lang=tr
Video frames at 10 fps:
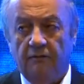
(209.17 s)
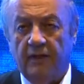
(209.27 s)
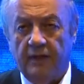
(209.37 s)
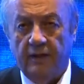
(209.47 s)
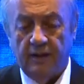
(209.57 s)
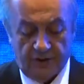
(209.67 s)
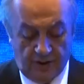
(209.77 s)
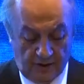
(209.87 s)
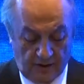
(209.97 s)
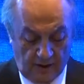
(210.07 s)

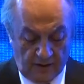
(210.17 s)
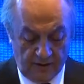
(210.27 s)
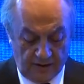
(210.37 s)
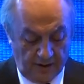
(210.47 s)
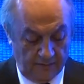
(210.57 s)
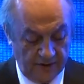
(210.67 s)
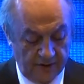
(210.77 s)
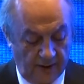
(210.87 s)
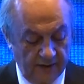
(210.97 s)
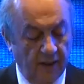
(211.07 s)
vatandaşın yaşam
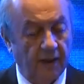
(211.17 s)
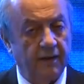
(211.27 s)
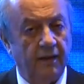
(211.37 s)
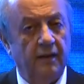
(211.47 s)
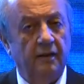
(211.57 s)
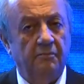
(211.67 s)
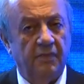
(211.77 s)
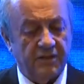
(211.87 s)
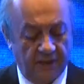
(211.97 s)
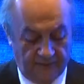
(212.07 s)
standartının
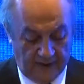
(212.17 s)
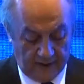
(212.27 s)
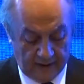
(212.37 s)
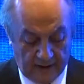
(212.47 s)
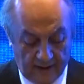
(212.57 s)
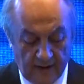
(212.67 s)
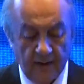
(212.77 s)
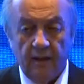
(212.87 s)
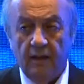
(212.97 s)
bir seferlik değil,